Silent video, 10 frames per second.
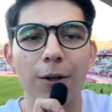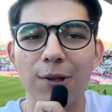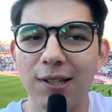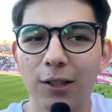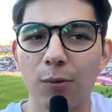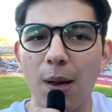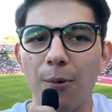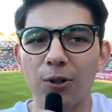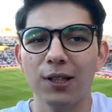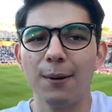No es cierto, mi
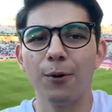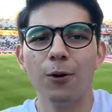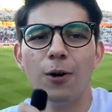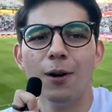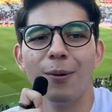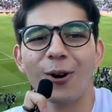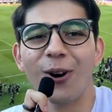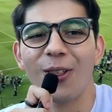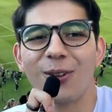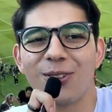amor, te amo. Pero
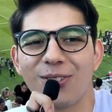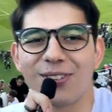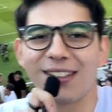gordos,